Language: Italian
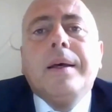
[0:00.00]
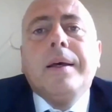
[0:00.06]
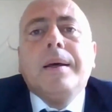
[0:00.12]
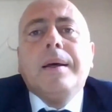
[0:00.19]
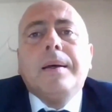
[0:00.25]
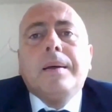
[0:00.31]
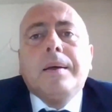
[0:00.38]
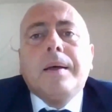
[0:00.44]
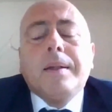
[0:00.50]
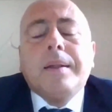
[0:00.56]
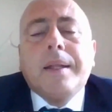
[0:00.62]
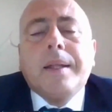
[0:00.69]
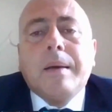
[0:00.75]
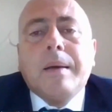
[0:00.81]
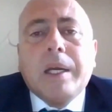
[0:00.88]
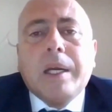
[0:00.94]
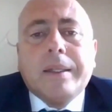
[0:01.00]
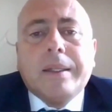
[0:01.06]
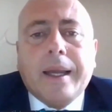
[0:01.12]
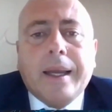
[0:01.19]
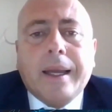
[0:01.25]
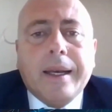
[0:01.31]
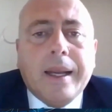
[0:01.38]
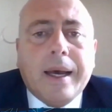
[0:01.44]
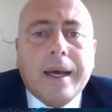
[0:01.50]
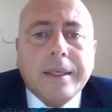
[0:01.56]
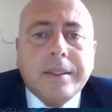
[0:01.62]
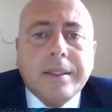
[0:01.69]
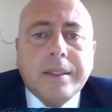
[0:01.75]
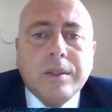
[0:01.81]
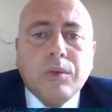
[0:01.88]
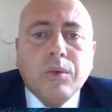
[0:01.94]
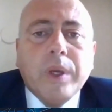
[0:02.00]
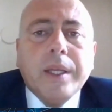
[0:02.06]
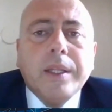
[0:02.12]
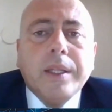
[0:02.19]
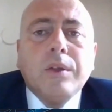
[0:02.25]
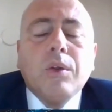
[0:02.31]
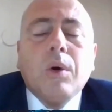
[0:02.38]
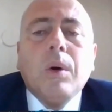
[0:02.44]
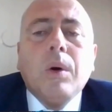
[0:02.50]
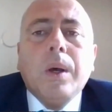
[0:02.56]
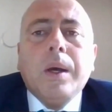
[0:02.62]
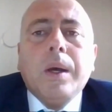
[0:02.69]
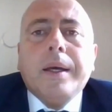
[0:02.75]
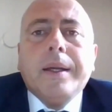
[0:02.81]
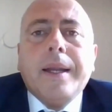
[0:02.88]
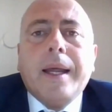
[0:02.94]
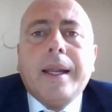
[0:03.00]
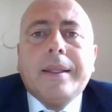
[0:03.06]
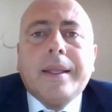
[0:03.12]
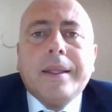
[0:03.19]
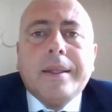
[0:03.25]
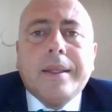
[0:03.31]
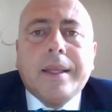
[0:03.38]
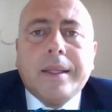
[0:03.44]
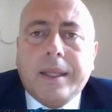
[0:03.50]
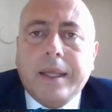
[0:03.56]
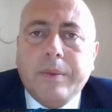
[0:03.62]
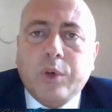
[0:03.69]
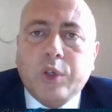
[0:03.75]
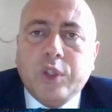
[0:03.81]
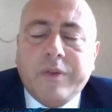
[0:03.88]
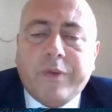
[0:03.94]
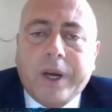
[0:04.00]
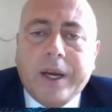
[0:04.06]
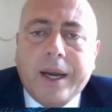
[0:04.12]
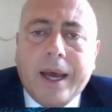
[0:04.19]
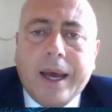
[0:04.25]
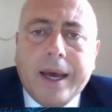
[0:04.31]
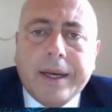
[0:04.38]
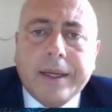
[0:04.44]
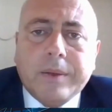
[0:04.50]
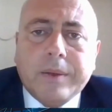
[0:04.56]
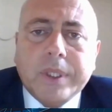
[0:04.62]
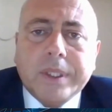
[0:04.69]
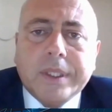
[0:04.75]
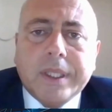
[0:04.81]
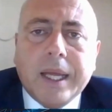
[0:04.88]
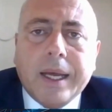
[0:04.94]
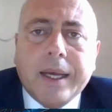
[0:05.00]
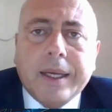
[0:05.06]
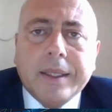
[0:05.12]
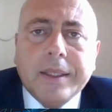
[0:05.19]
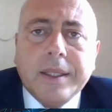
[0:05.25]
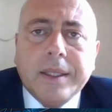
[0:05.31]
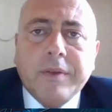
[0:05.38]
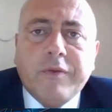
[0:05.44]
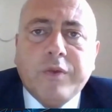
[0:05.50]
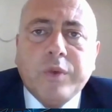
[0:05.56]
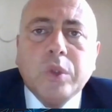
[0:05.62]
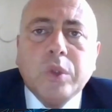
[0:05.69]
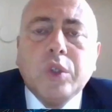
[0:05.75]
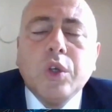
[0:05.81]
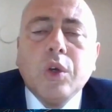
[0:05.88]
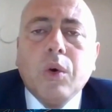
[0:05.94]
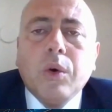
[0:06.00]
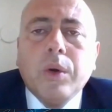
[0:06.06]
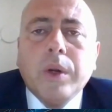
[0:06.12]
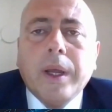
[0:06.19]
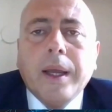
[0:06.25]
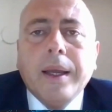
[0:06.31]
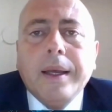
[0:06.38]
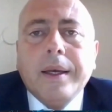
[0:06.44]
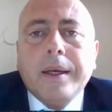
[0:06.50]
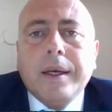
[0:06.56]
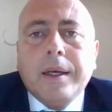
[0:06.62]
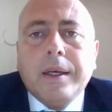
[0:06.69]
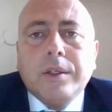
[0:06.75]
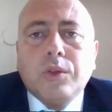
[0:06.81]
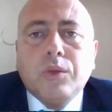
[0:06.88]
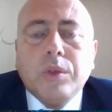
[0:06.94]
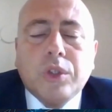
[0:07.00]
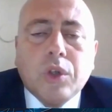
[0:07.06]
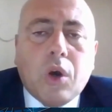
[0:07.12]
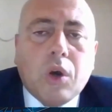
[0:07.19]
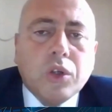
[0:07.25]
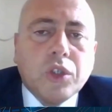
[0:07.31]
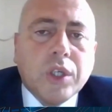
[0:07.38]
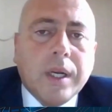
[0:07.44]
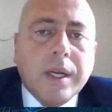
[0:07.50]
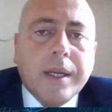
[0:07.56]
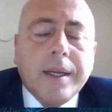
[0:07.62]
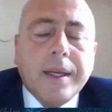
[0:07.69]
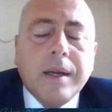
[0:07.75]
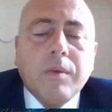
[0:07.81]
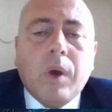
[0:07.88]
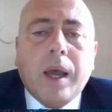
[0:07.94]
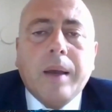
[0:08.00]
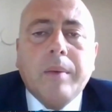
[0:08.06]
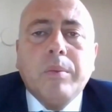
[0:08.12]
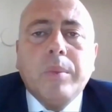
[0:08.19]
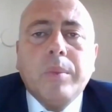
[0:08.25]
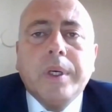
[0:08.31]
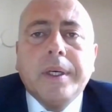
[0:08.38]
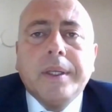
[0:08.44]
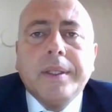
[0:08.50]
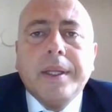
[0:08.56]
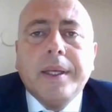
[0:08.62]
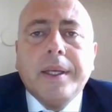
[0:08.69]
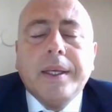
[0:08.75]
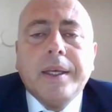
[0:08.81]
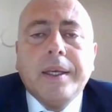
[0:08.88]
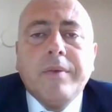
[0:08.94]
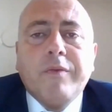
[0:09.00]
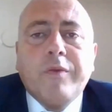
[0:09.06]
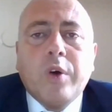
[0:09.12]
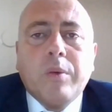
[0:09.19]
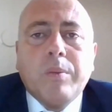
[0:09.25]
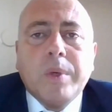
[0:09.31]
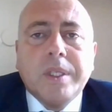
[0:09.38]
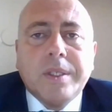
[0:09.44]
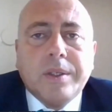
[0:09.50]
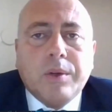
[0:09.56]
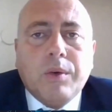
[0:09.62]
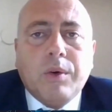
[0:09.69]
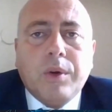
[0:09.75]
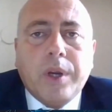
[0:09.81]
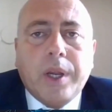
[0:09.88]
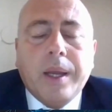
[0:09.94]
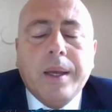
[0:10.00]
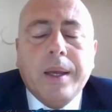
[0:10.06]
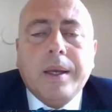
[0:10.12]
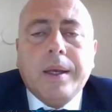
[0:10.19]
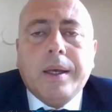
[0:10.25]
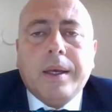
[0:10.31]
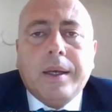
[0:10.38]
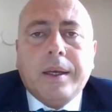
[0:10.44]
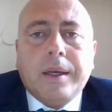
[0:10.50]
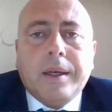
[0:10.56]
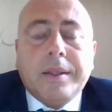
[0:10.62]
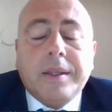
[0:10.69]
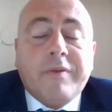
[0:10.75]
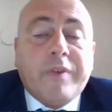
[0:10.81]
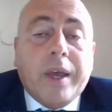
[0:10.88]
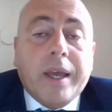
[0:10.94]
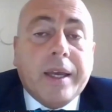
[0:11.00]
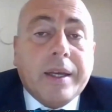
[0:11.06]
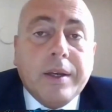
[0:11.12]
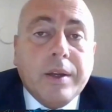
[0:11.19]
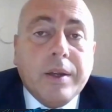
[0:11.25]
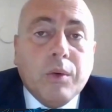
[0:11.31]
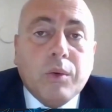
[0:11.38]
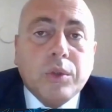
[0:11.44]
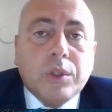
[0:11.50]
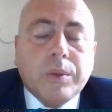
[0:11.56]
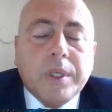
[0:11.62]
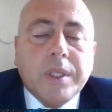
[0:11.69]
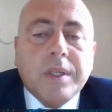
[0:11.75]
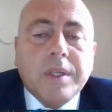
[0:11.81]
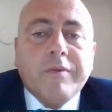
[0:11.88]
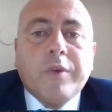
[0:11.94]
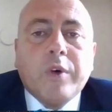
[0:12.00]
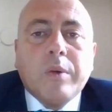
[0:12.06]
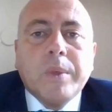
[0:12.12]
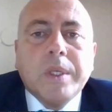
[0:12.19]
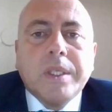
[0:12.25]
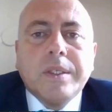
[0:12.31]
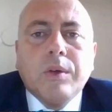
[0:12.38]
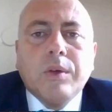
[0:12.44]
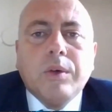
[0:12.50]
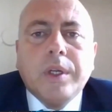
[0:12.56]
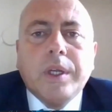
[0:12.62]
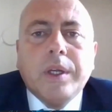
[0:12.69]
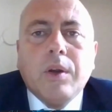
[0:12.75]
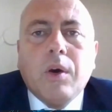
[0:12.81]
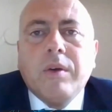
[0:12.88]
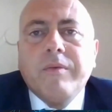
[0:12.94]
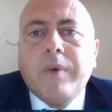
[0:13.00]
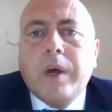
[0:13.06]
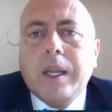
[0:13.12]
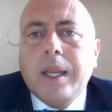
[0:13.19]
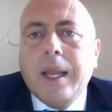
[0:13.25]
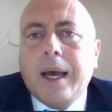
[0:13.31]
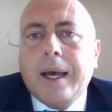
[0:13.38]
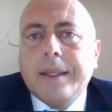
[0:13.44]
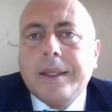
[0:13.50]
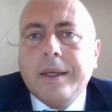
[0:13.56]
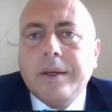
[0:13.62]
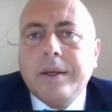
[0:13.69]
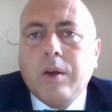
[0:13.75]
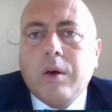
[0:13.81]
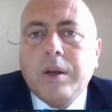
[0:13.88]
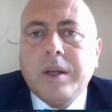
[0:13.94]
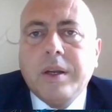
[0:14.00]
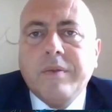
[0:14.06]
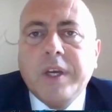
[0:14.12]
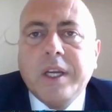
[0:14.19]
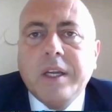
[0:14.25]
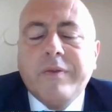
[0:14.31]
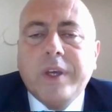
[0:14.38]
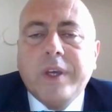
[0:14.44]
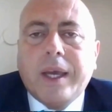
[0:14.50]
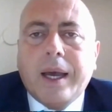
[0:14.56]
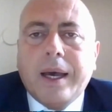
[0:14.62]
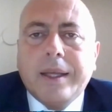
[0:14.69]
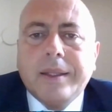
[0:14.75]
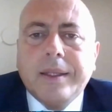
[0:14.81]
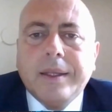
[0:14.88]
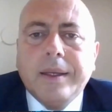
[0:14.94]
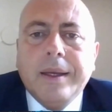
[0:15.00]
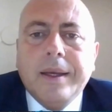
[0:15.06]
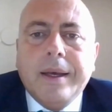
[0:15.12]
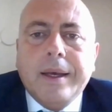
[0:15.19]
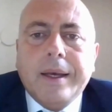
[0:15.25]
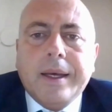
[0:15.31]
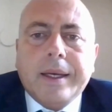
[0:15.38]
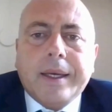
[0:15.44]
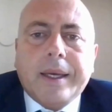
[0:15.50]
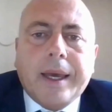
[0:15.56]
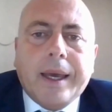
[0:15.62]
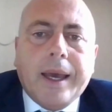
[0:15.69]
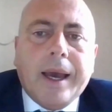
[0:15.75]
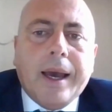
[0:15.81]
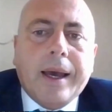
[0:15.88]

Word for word: eh, Andrea Martella ha istituito nel tentativo di frenare questa diffusione eh, sui social e nel web di informazioni eh, di fake news, quindi informazioni non vagliate, non verificate, che